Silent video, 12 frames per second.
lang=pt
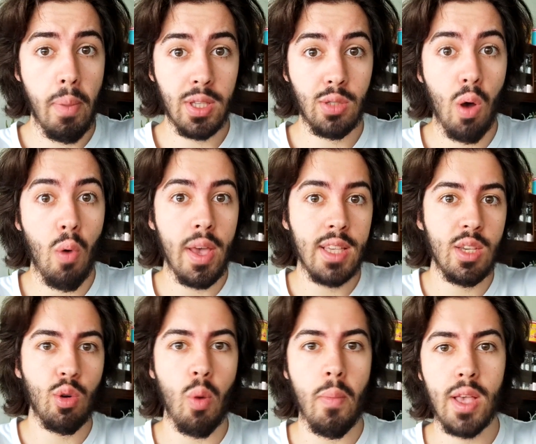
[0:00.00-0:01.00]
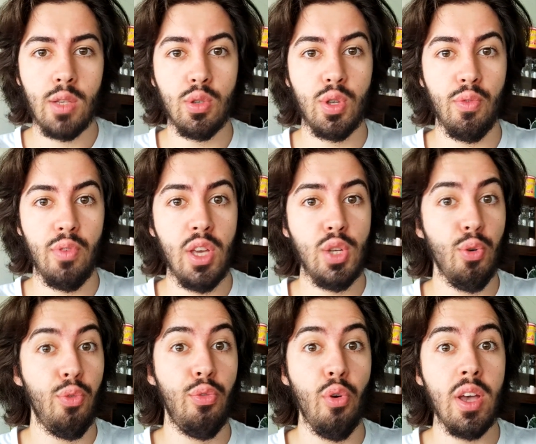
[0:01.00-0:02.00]
pessoal, esse começo de
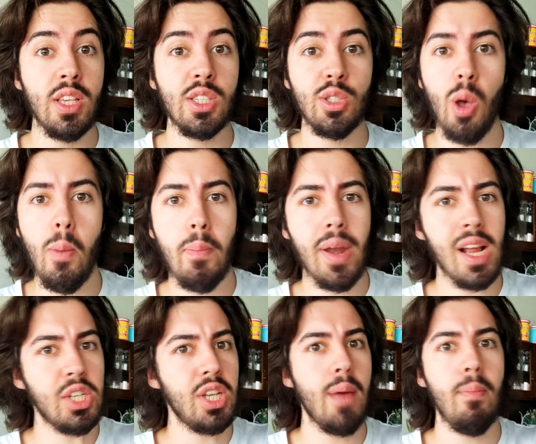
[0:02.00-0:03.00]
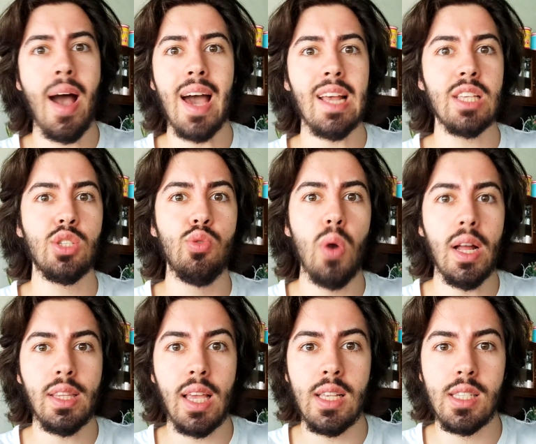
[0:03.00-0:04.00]
vídeo foi só para chamar a sua
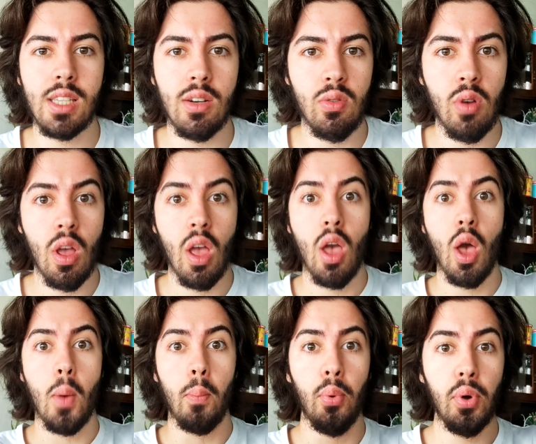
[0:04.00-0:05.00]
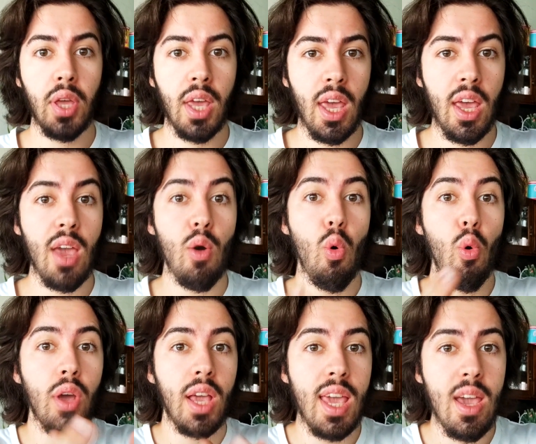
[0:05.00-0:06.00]
atenção, porque
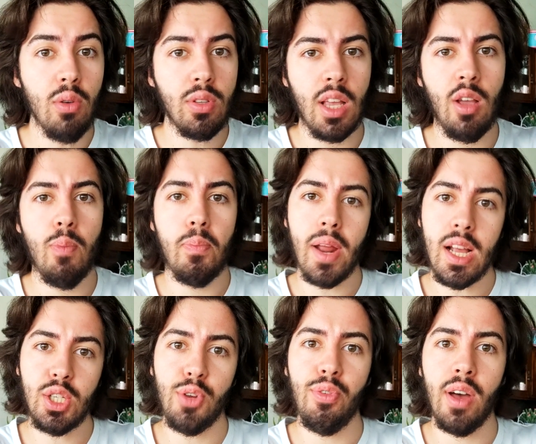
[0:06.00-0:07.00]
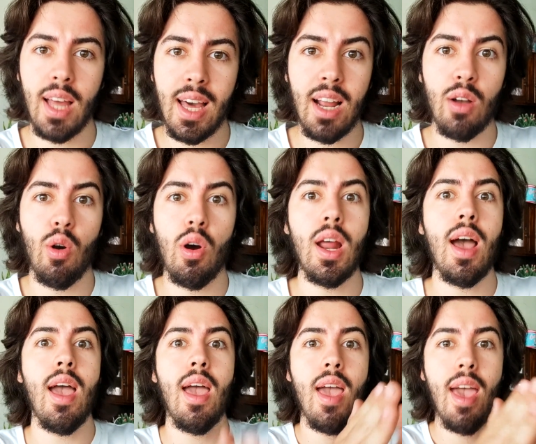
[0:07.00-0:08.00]
o que eu tenho para te falar
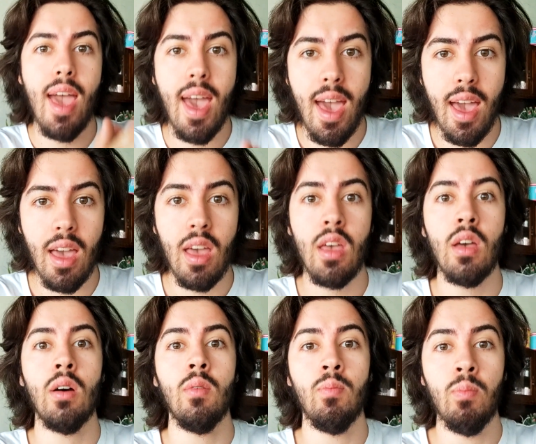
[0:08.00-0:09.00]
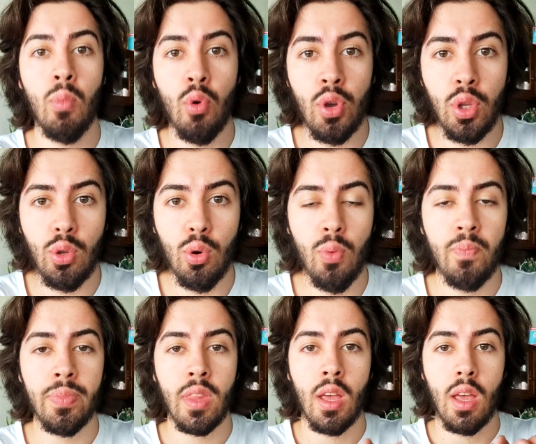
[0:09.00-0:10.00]
agora é muito
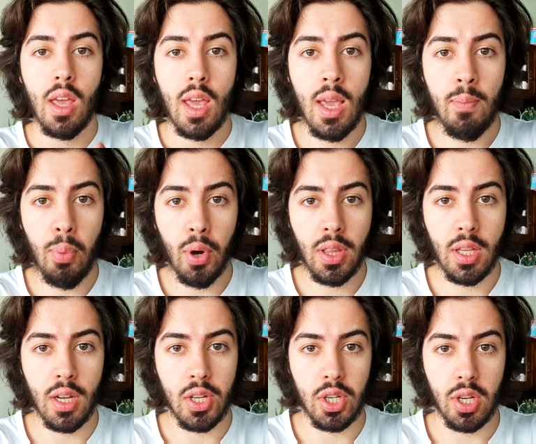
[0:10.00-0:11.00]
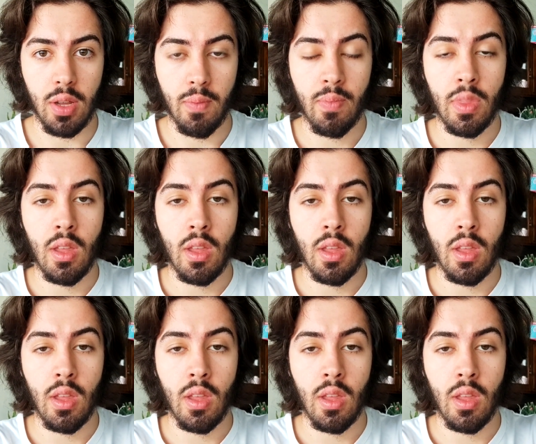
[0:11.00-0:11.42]
importante.